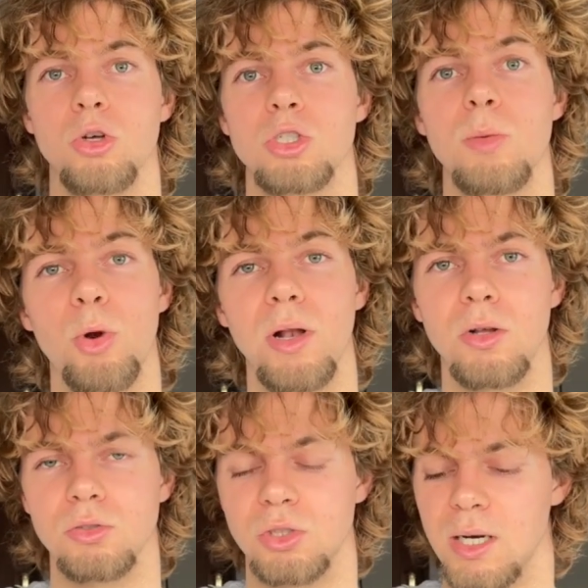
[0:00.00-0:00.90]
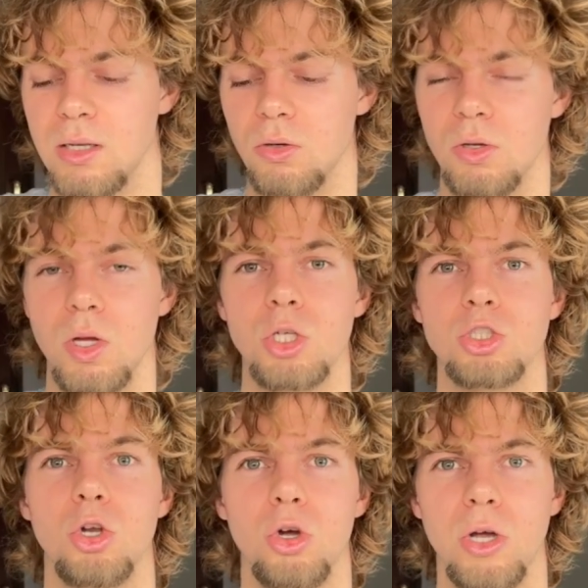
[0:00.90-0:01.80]
O si por el contrario
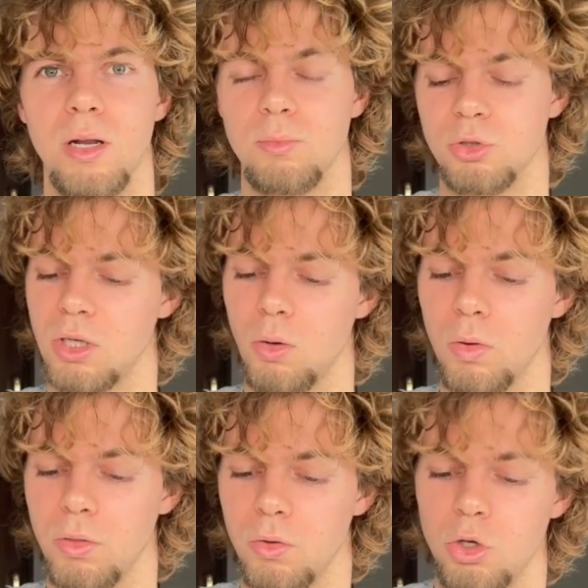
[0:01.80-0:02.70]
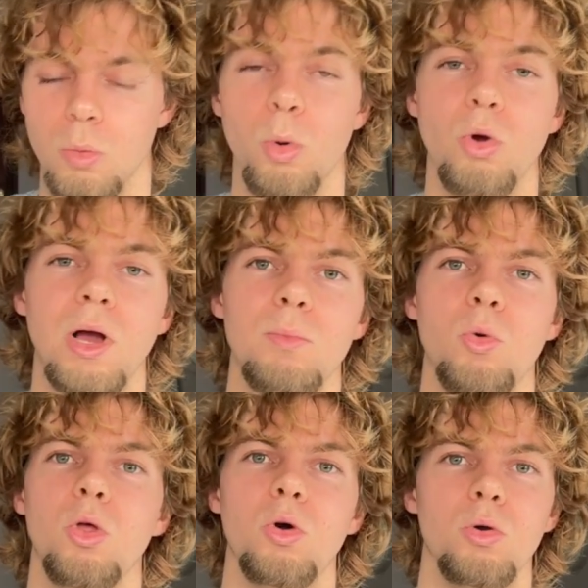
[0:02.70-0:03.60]
solo queremos que cuando yo ponga el
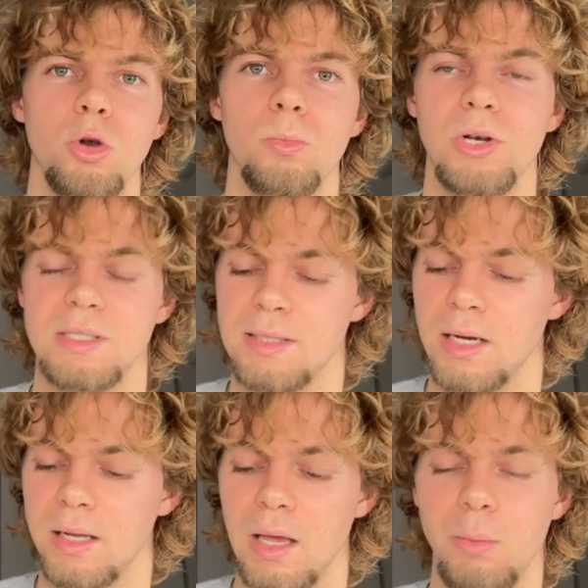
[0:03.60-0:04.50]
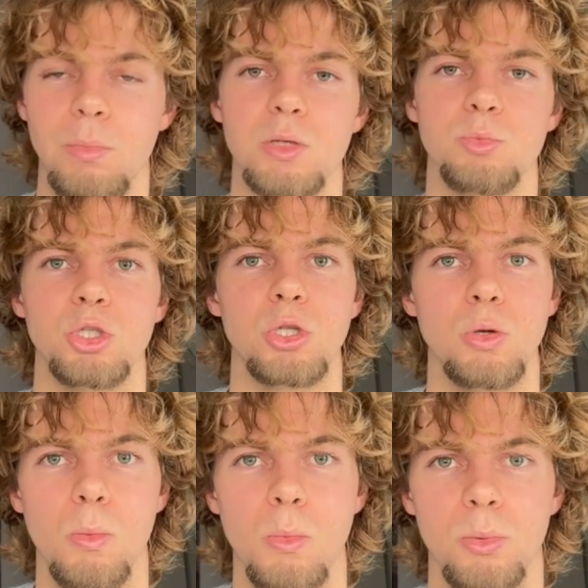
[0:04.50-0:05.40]
modo no molestar en mi
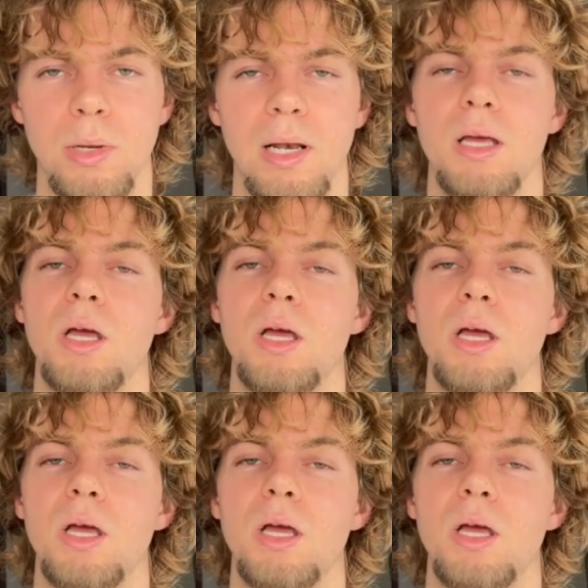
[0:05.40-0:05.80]
dispositivo móvil